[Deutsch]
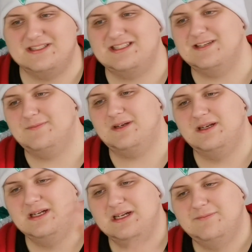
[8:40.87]

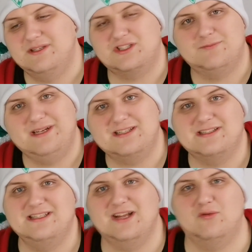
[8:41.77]
Dezember bis zum
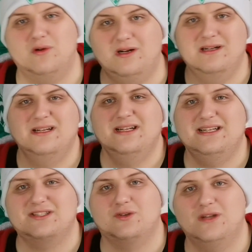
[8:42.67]
1. Januar
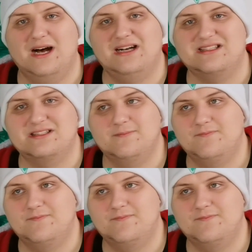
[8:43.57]
ist so eine Art